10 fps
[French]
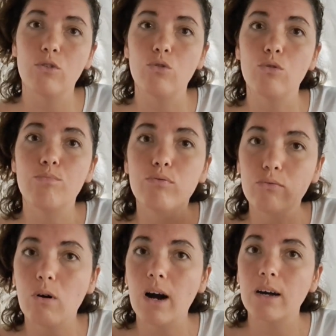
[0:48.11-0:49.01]
de
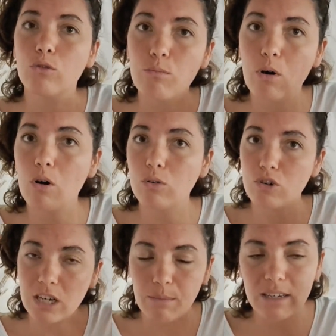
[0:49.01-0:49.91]
pouvoir, de mort, de
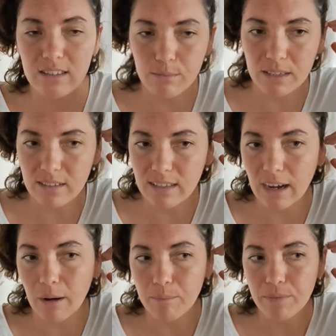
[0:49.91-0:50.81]
chamanisme, etc.